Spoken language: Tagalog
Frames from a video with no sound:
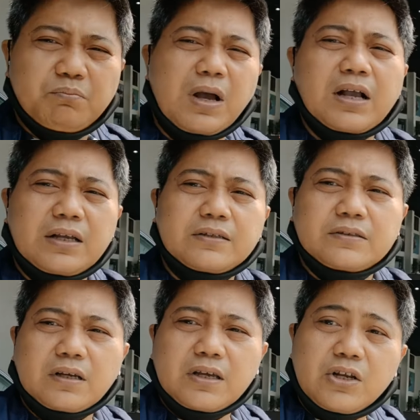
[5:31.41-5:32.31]
Mag,
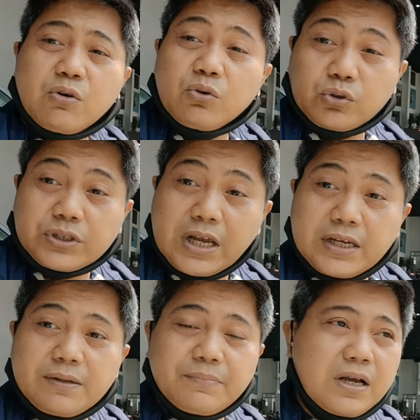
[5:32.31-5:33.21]
ay, utos sa
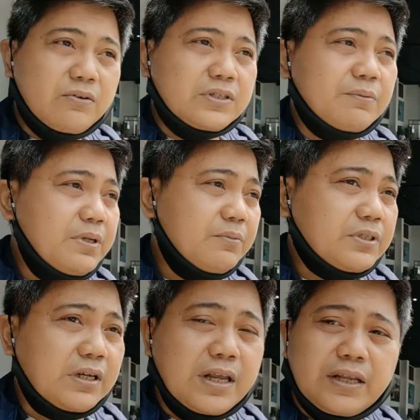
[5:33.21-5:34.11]
akin ng bangko, sabihin mo
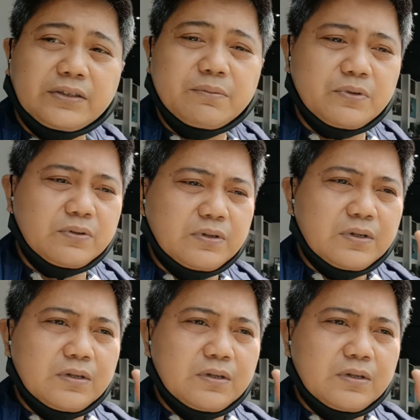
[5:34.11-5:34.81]
sa kliyente mo,